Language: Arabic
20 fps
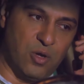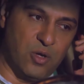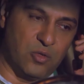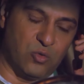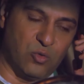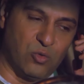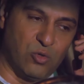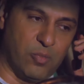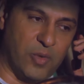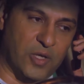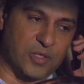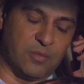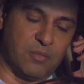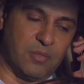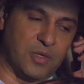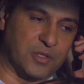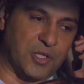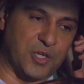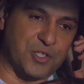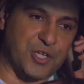اللي تقوله ما
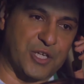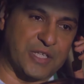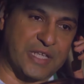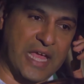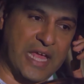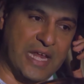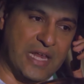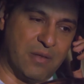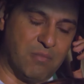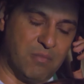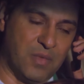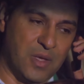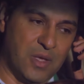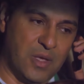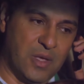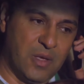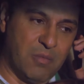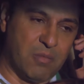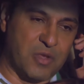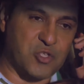اقدرش اتكلم
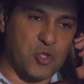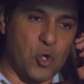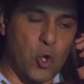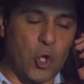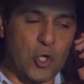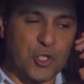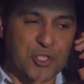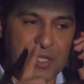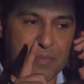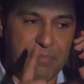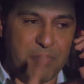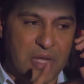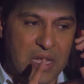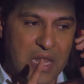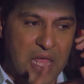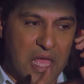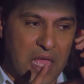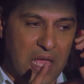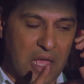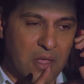بس اقسم
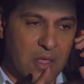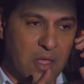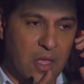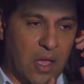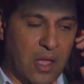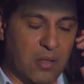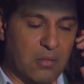بالله